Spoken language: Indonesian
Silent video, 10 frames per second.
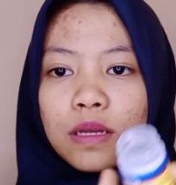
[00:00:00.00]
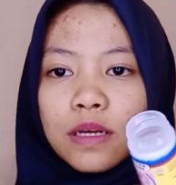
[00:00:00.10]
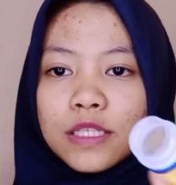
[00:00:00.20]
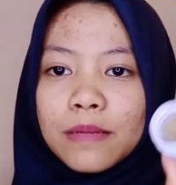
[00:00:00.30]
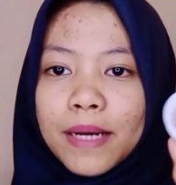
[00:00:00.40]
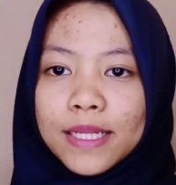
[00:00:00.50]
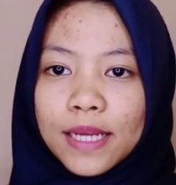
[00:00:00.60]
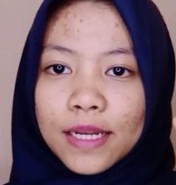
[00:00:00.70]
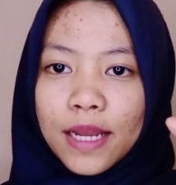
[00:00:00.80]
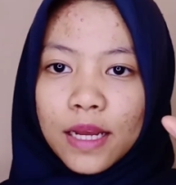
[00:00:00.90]
kecil banget
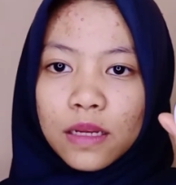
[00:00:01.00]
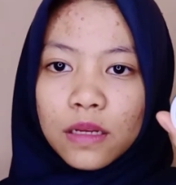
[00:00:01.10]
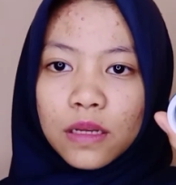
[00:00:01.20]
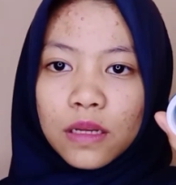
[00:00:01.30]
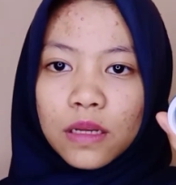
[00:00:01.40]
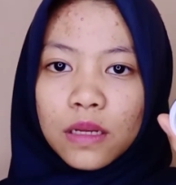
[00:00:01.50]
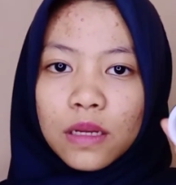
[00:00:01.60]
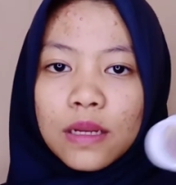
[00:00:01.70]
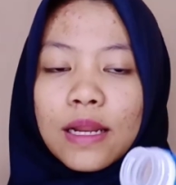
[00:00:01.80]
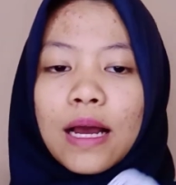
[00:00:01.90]
kan ya
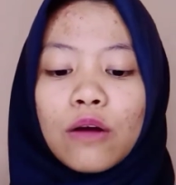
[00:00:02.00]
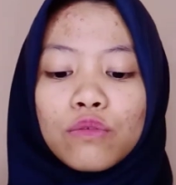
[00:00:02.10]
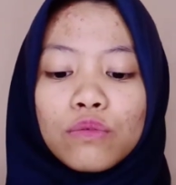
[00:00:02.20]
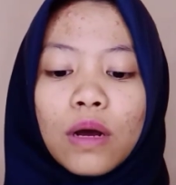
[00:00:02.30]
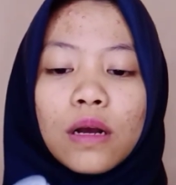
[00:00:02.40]
nah aku